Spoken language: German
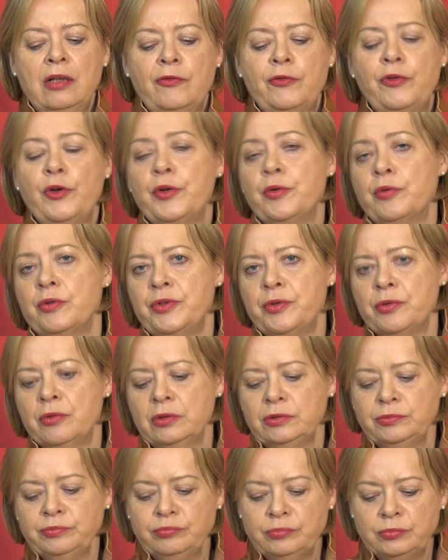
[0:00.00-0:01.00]
von
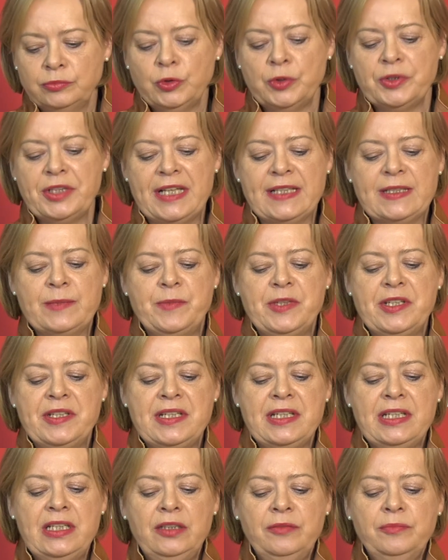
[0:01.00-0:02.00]
Union und
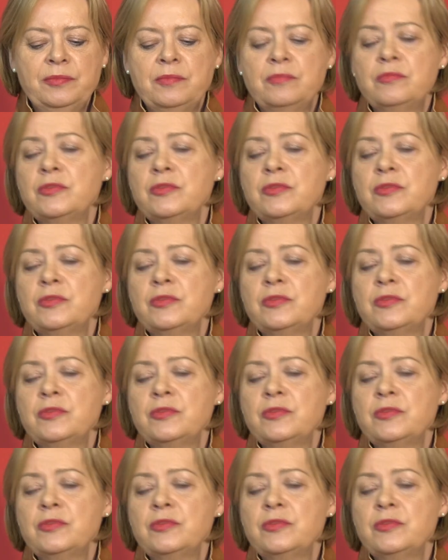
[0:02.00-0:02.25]
SPD